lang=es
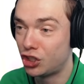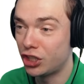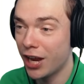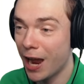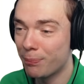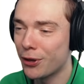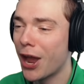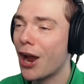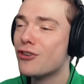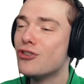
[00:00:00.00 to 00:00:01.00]
Observen.
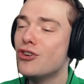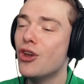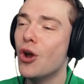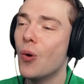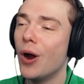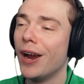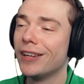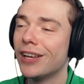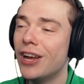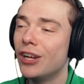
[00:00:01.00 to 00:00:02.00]
¡Lo sabía!